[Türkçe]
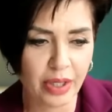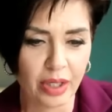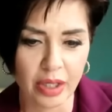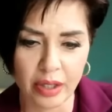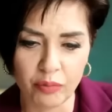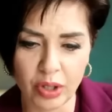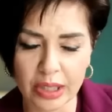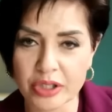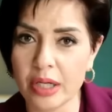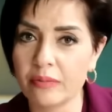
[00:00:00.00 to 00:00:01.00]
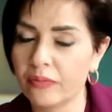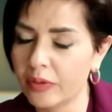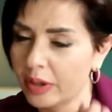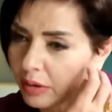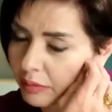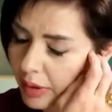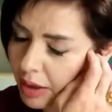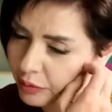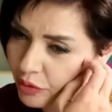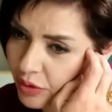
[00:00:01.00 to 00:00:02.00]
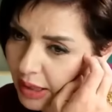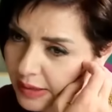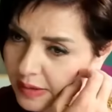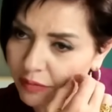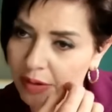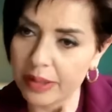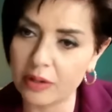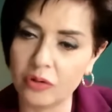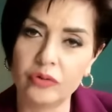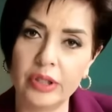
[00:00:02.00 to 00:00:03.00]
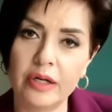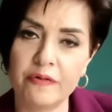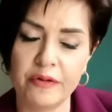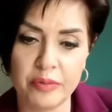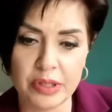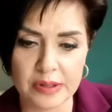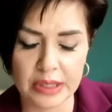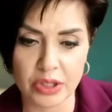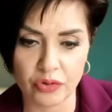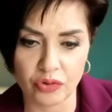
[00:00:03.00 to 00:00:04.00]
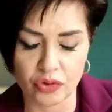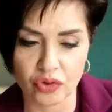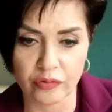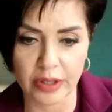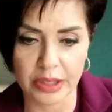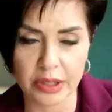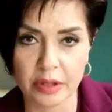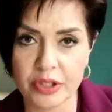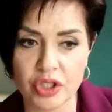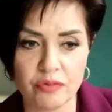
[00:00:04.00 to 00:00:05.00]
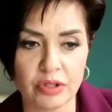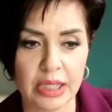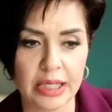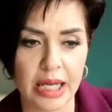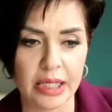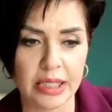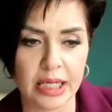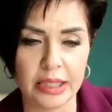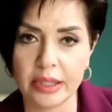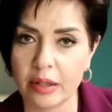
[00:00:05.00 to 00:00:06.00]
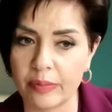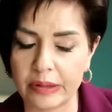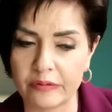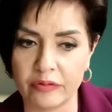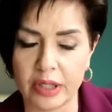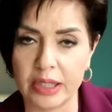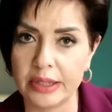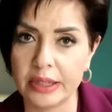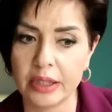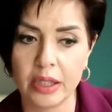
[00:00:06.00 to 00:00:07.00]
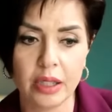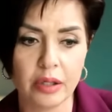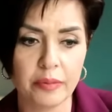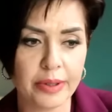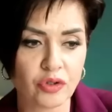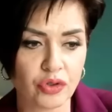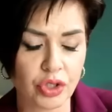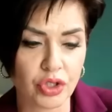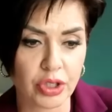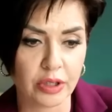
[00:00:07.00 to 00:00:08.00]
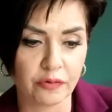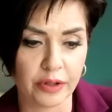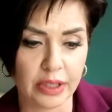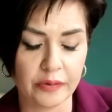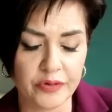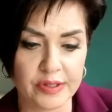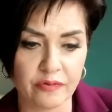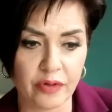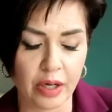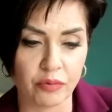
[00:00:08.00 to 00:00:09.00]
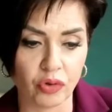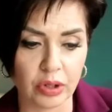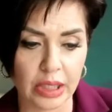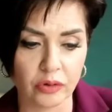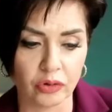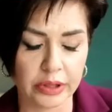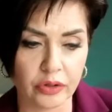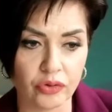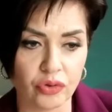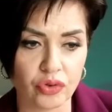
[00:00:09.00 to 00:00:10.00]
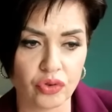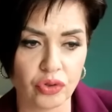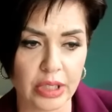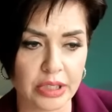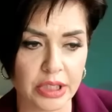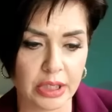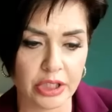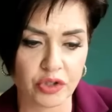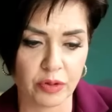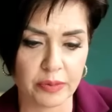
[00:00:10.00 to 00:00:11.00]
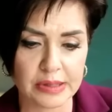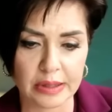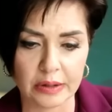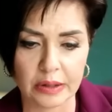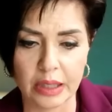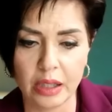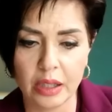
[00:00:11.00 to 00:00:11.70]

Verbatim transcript: E, bu akşam e, malumunuz Taksim'de Beyoğlu'nda feminist gece yürüyüşü var ama şimdiden her yerleri kapattı valilik. Metro çıkışlarını falan izin vermiyorlar. Oradaki yürüyüşün gerçekleşmemesi adına